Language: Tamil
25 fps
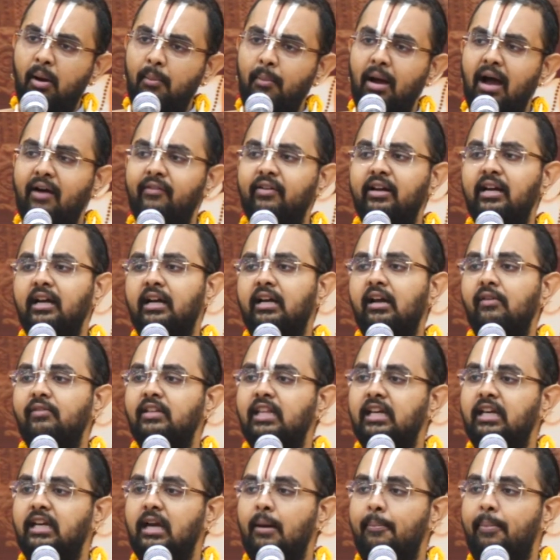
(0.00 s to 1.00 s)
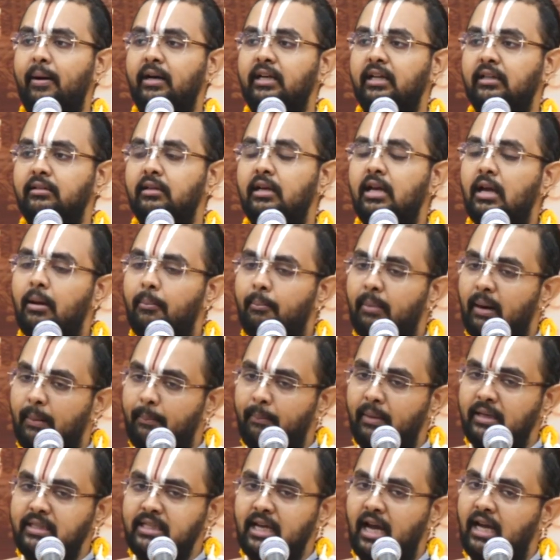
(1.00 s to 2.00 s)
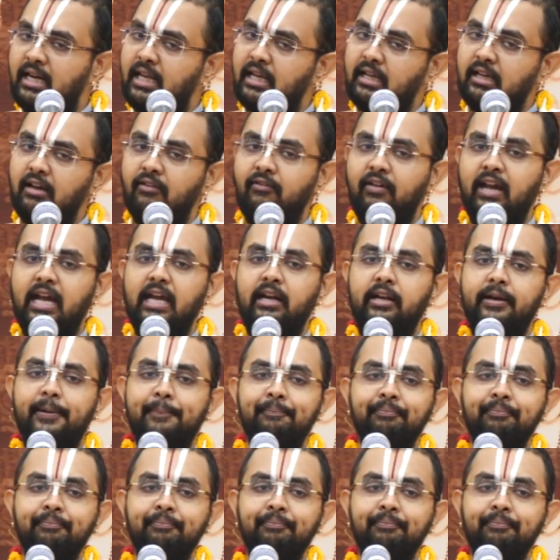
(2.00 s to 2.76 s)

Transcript: அவருக்கு விதிக்கப்பட்டது பிரம்மச்சாரிக்கு வேறு